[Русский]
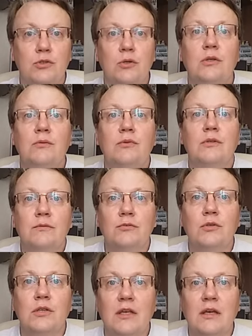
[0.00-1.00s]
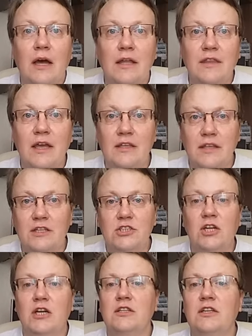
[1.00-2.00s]
что это вот все-таки одна и та
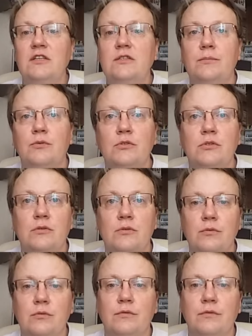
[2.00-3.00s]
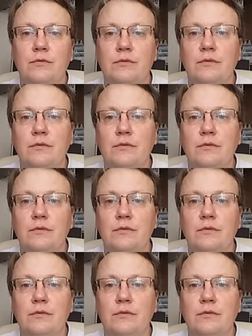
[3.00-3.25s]
же актриса, просто ну,